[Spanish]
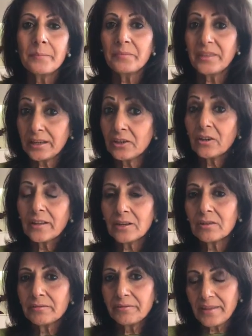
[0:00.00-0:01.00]
digno de
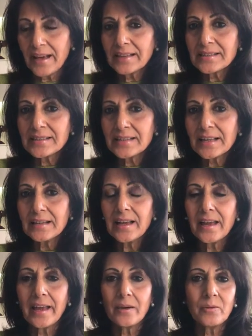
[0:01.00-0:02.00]
confianza,
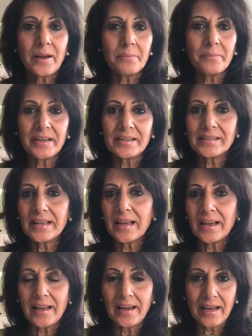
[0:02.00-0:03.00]
es una
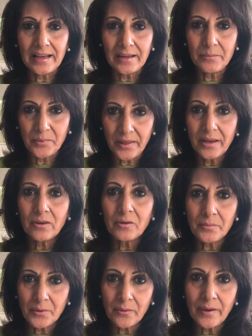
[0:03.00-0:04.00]
empresa en la que puedes
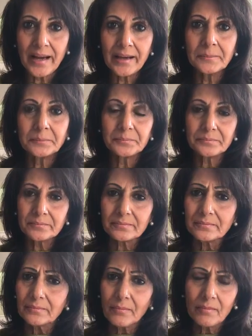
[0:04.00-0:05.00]
comprobar
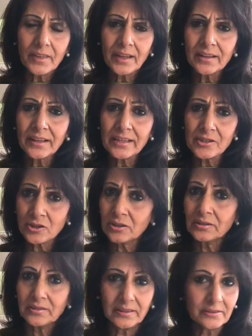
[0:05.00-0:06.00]
que
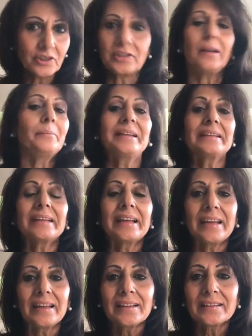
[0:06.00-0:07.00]
son totalmente
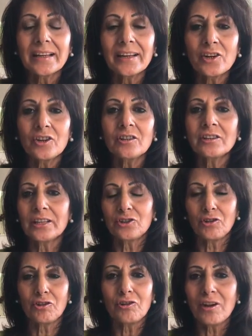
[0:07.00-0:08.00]
íntegros, que
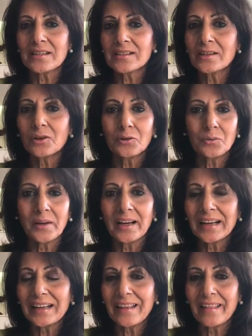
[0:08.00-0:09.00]
todo lo hacen con
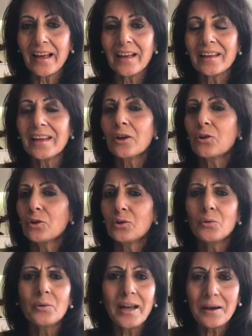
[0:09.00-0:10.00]
una calidad y
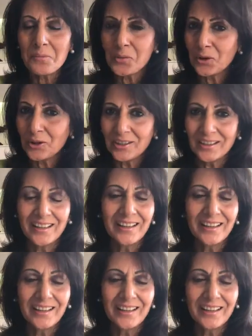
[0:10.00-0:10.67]
con un amor